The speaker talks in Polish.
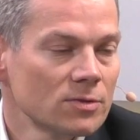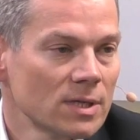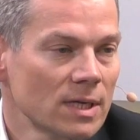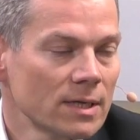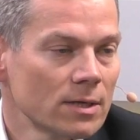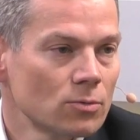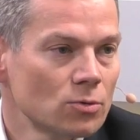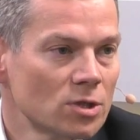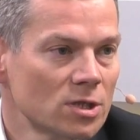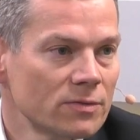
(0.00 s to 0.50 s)

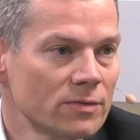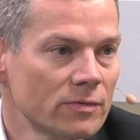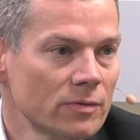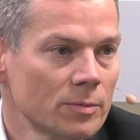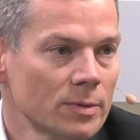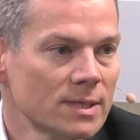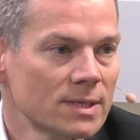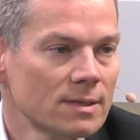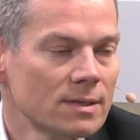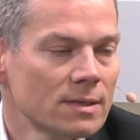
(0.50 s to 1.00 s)
rozwiązanie uczciwe
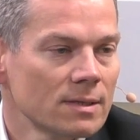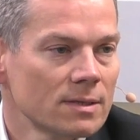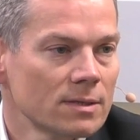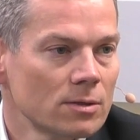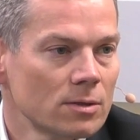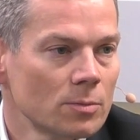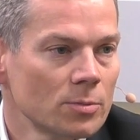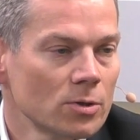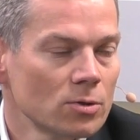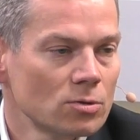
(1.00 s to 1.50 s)
wobec
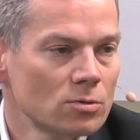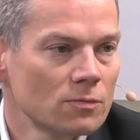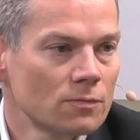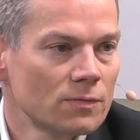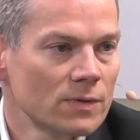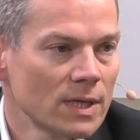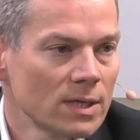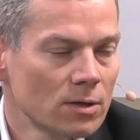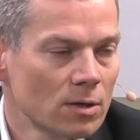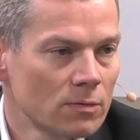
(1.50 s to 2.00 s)

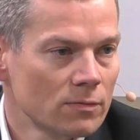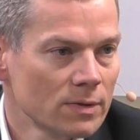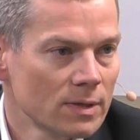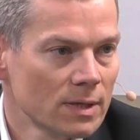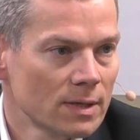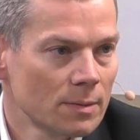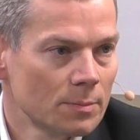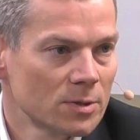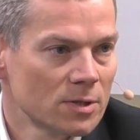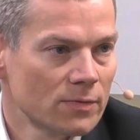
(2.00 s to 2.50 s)
kredytobiorców
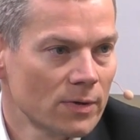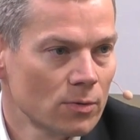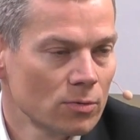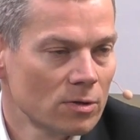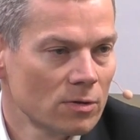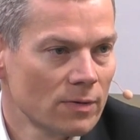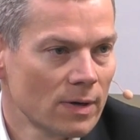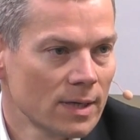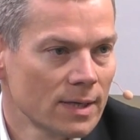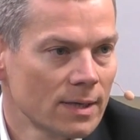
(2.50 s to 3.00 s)
frankowych?
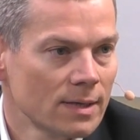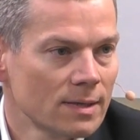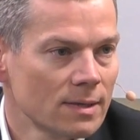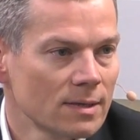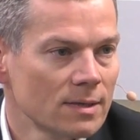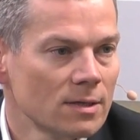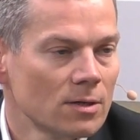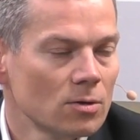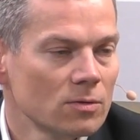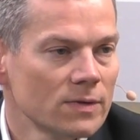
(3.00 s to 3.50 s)
Przewalutowanie,
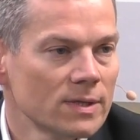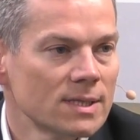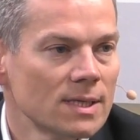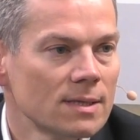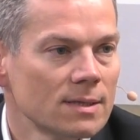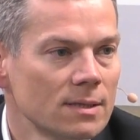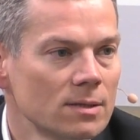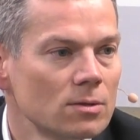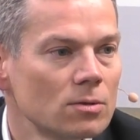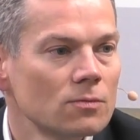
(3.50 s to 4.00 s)

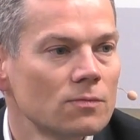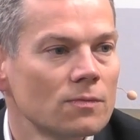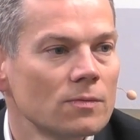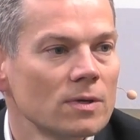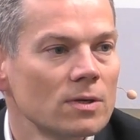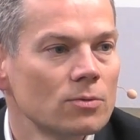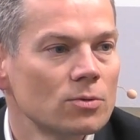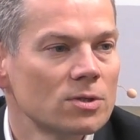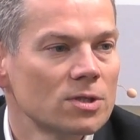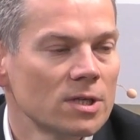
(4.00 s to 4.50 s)
konwersja
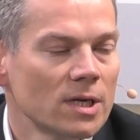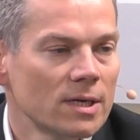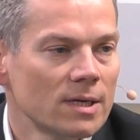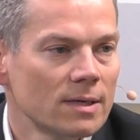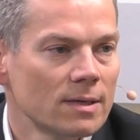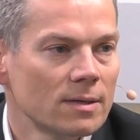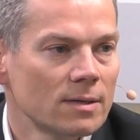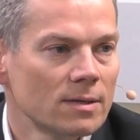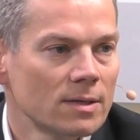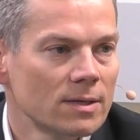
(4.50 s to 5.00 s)
kredytów i
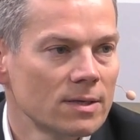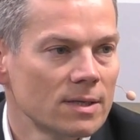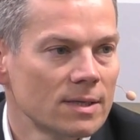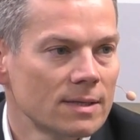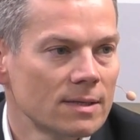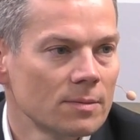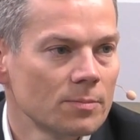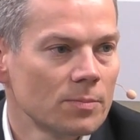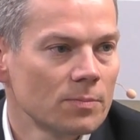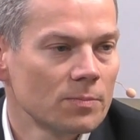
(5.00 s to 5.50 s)
uczynienie ich,
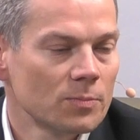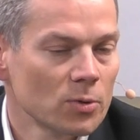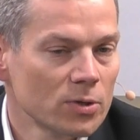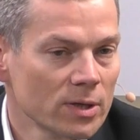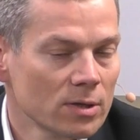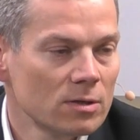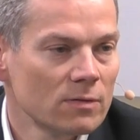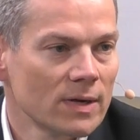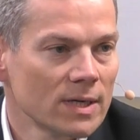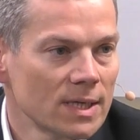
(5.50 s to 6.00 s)

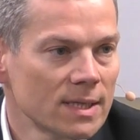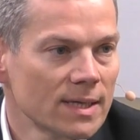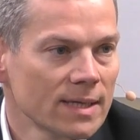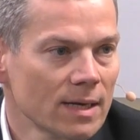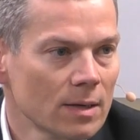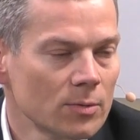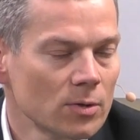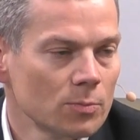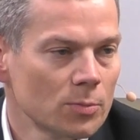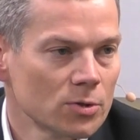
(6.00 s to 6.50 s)
potraktowanie ich
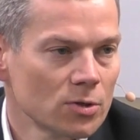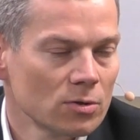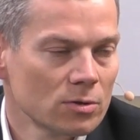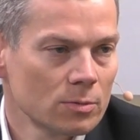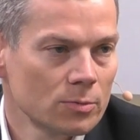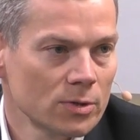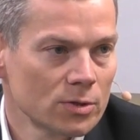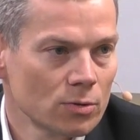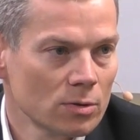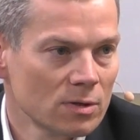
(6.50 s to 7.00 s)
tak, jakby od
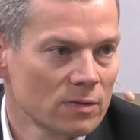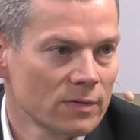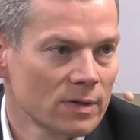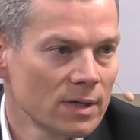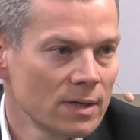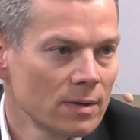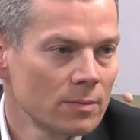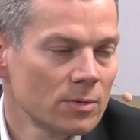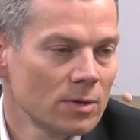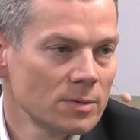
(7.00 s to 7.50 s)
początku były
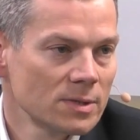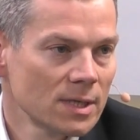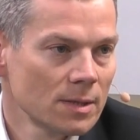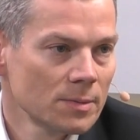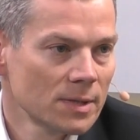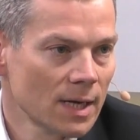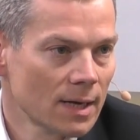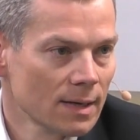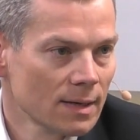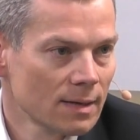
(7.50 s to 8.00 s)
złotowe. Moim to
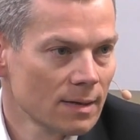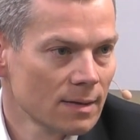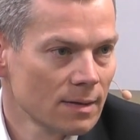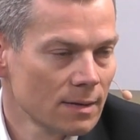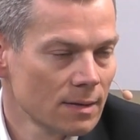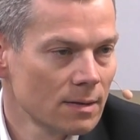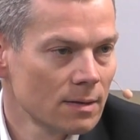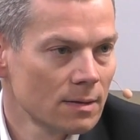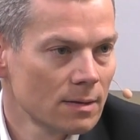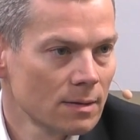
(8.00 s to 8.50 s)
jest, tak.
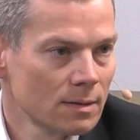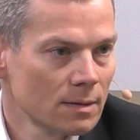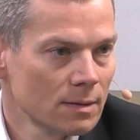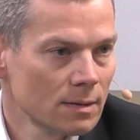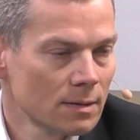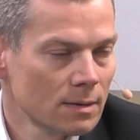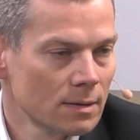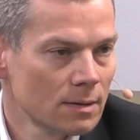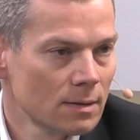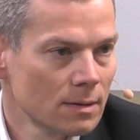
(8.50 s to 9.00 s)
To jest
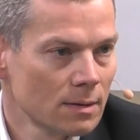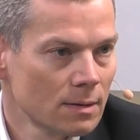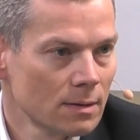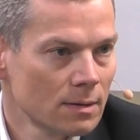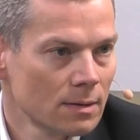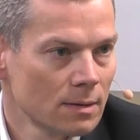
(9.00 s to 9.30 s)
e, to, co